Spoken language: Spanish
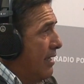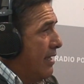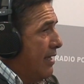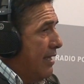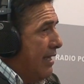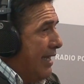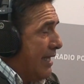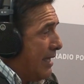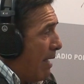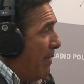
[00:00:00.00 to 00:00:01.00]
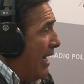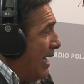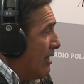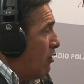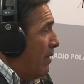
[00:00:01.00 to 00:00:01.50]
está apelando
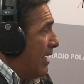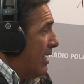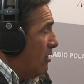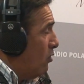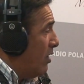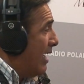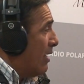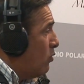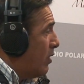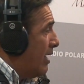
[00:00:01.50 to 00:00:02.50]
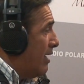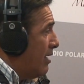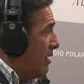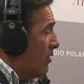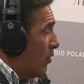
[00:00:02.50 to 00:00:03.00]
para que no le caduquen los
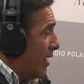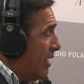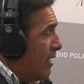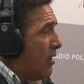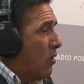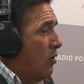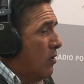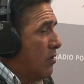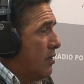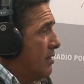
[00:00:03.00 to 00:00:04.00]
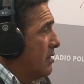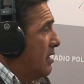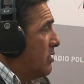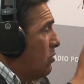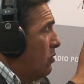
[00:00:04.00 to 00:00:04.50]
registros, de eso
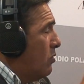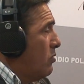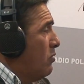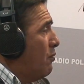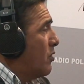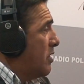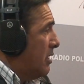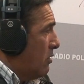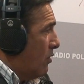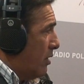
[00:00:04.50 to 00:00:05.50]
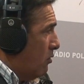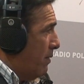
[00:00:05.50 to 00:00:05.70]
un 1% lo recupera.